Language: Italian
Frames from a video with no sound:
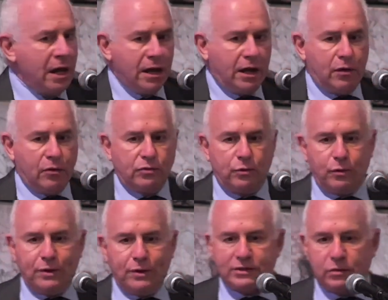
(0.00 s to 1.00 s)
che non devono
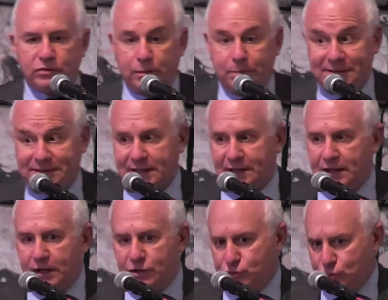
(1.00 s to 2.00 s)
essere oltrepassati da
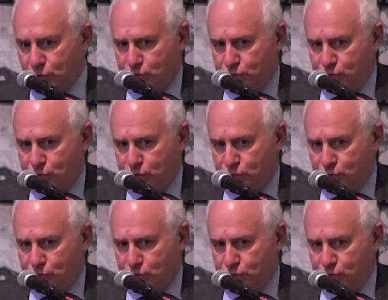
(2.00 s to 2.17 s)
nessuno,